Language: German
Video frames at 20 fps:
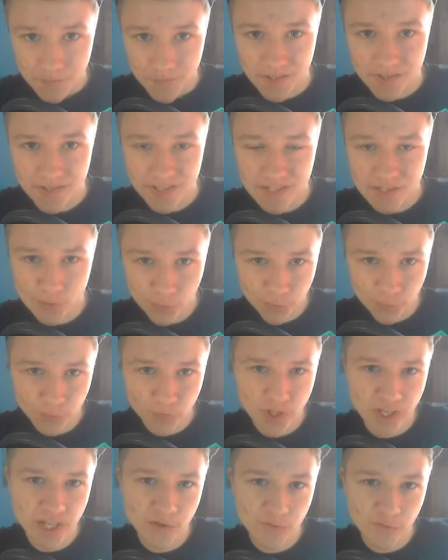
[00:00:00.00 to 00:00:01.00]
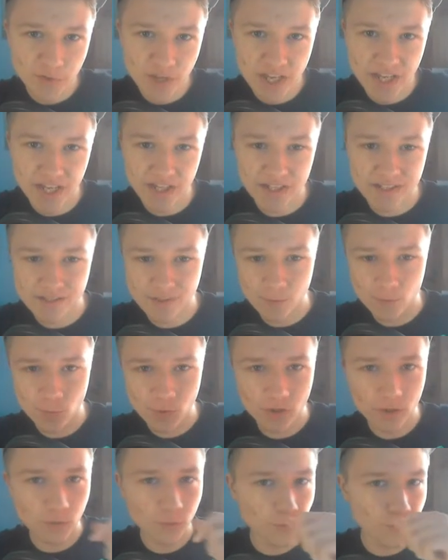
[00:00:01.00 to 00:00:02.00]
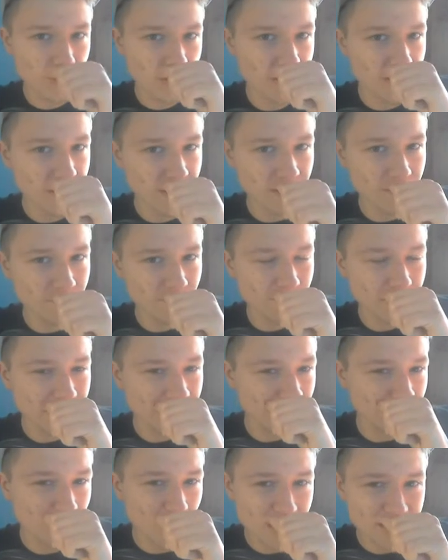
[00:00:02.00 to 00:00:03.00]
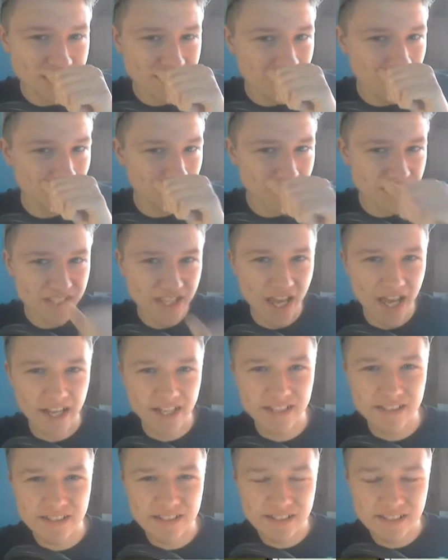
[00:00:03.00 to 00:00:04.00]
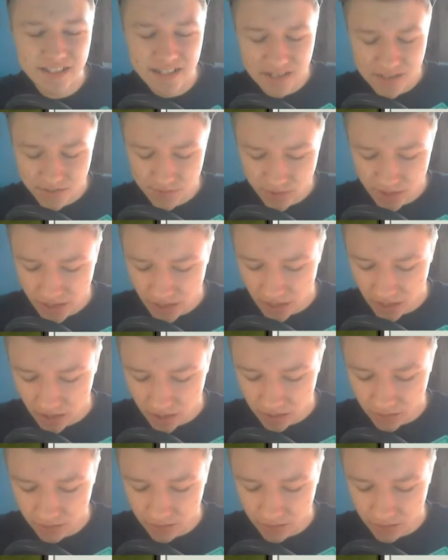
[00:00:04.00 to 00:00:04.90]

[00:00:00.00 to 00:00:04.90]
diese Luftfeger fegen also nur Lufteinheiten weg. Ich weiß nicht, ob das Einzelziel ist oder